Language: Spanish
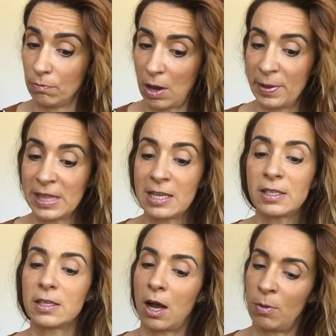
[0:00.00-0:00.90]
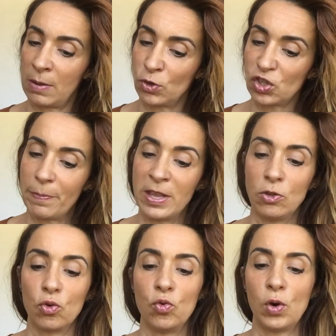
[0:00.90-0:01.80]
A veces hablamos de
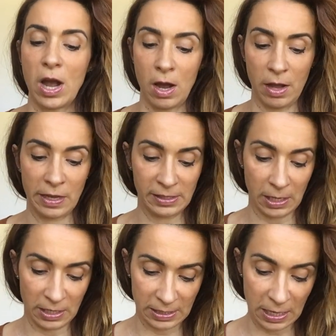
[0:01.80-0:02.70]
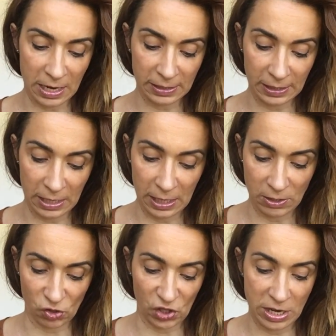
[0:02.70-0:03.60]
pintura, de Stanislavski, de
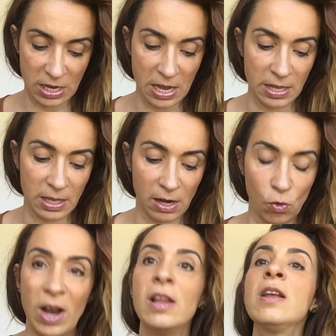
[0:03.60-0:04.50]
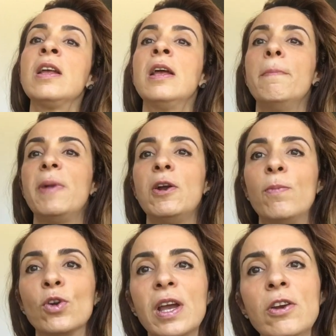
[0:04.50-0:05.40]
no sé quién, tal cual. Pero
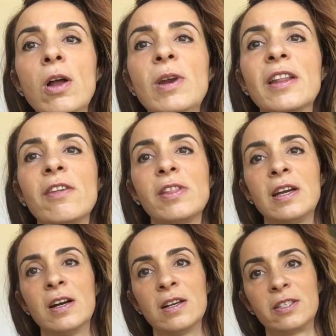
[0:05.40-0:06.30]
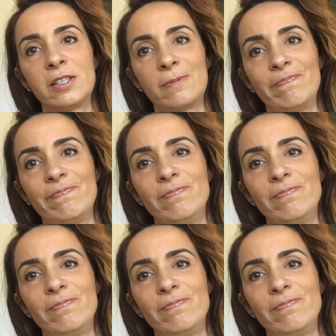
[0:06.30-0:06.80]
¿por qué no hablar de cejas?